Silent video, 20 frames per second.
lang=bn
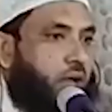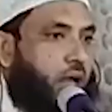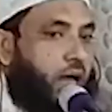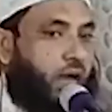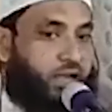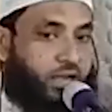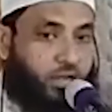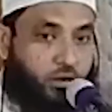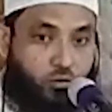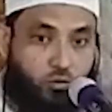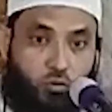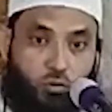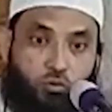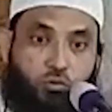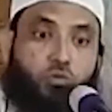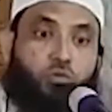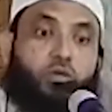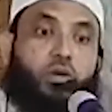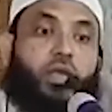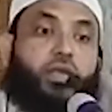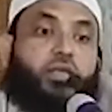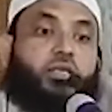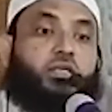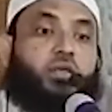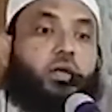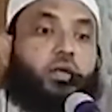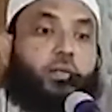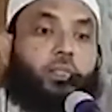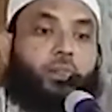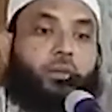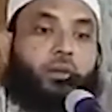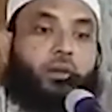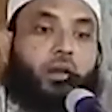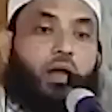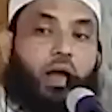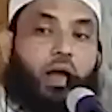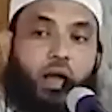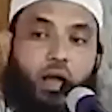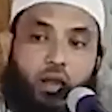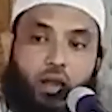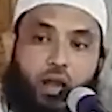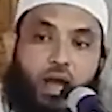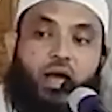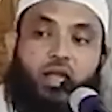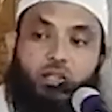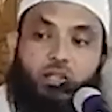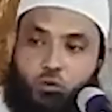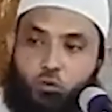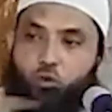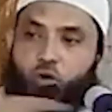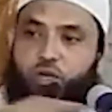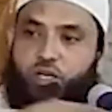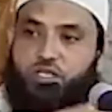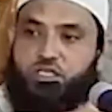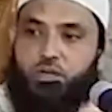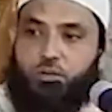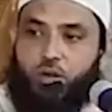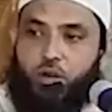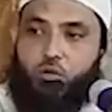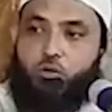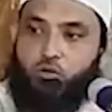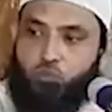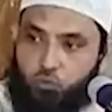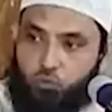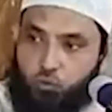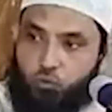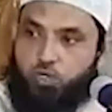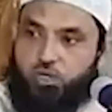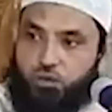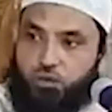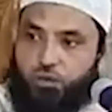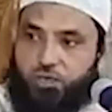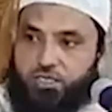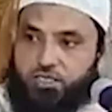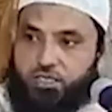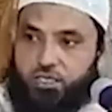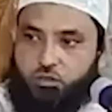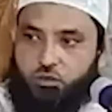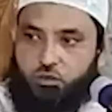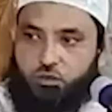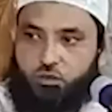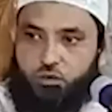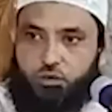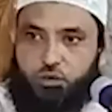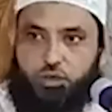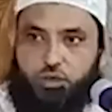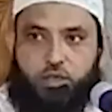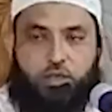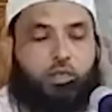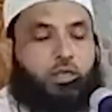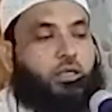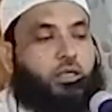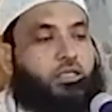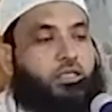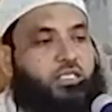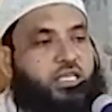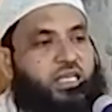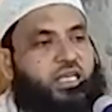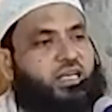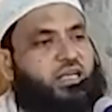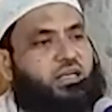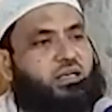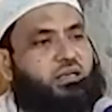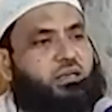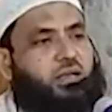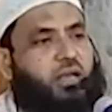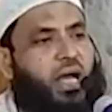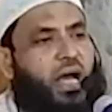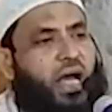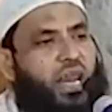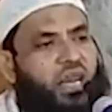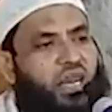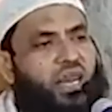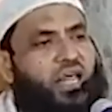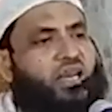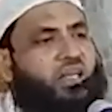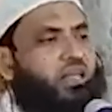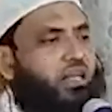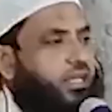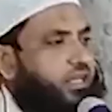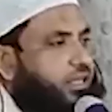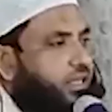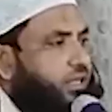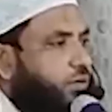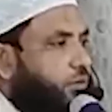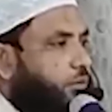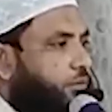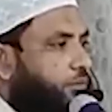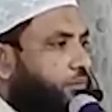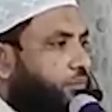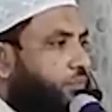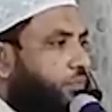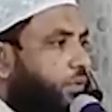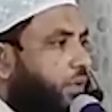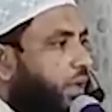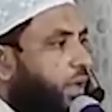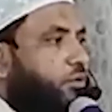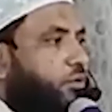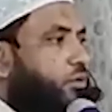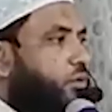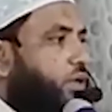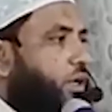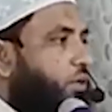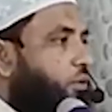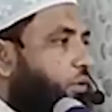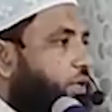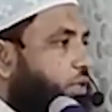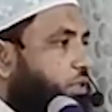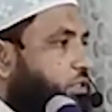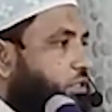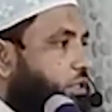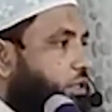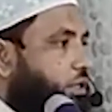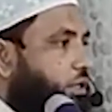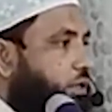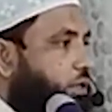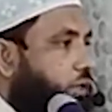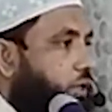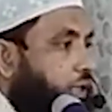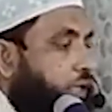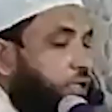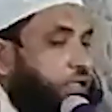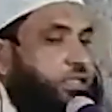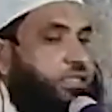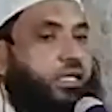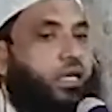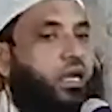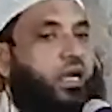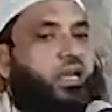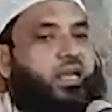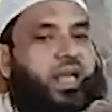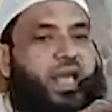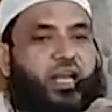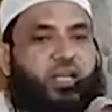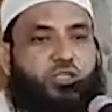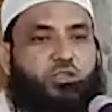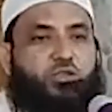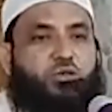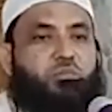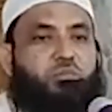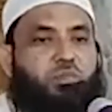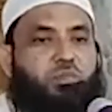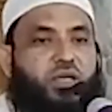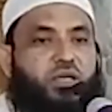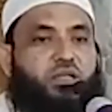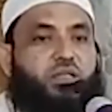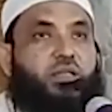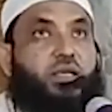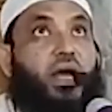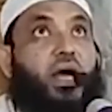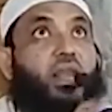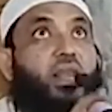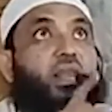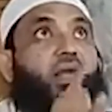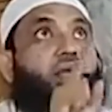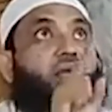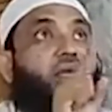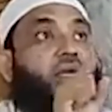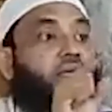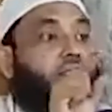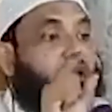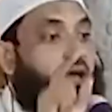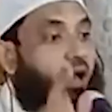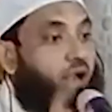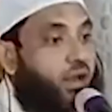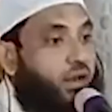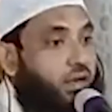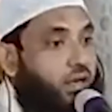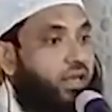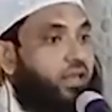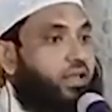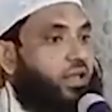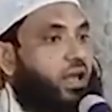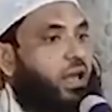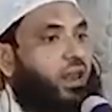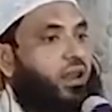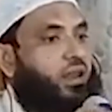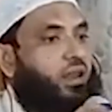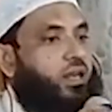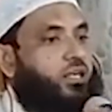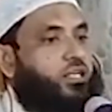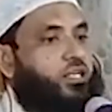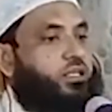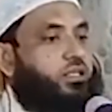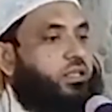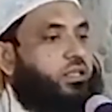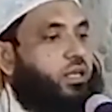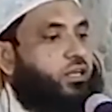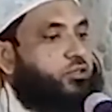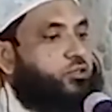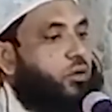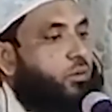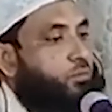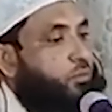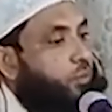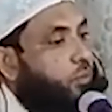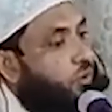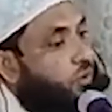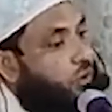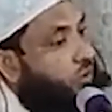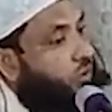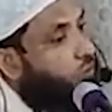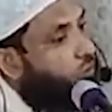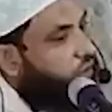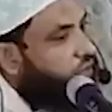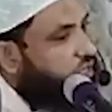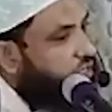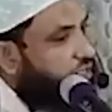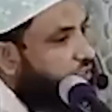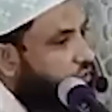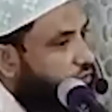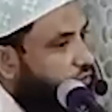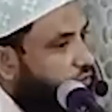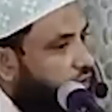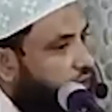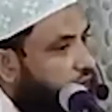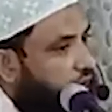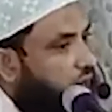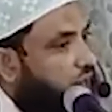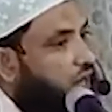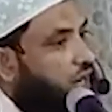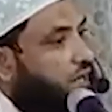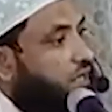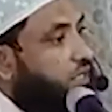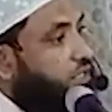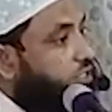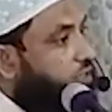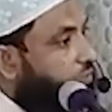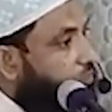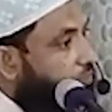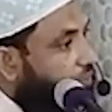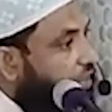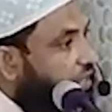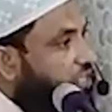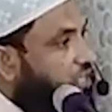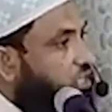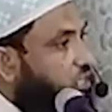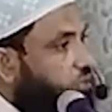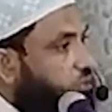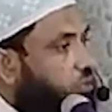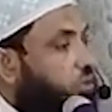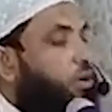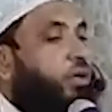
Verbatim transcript: আর এটা কত একটা হাত ঘুরে যাওয়া কত কঠিন হয়ে যায় তখন ঠিক আল্লাহর ক্ষেত্রেও এমনটাই হয়েছে যেখানে একজন ব্যক্তি আল্লাহকে ডাকলেই আল্লাহর সাথে তার সম্পর্কটা হয়ে যেত আল্লাহকে সে পেয়ে যেত